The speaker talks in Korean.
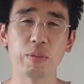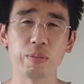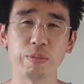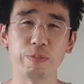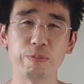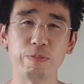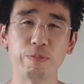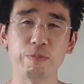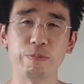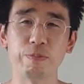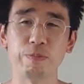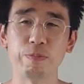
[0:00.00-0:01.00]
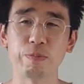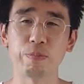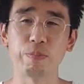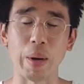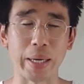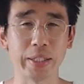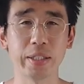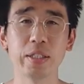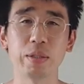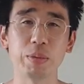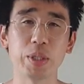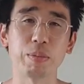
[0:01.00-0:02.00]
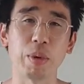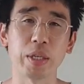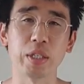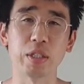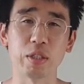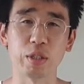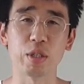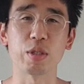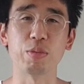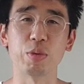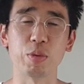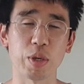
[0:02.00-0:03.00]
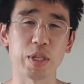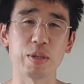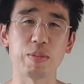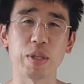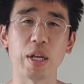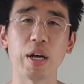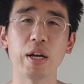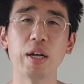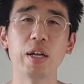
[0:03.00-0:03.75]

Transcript: 음, 맛있는 음식 많이 드셨으면 좋겠습니다